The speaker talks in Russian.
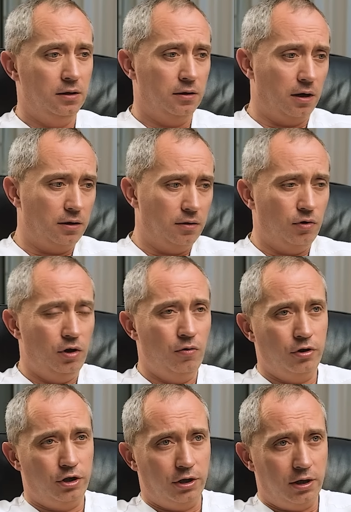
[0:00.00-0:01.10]
как-то не
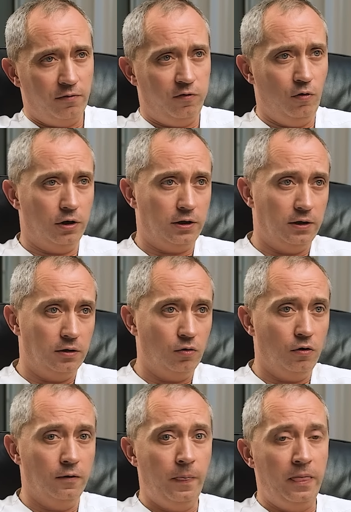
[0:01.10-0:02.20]
очень комфортно,
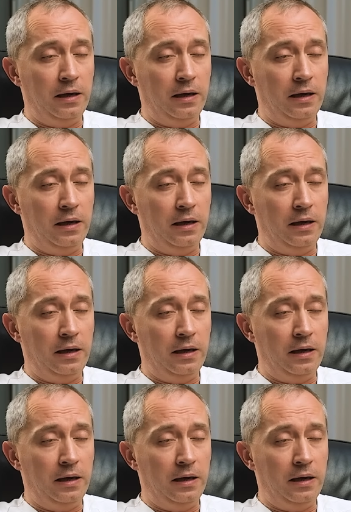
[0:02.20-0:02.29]
но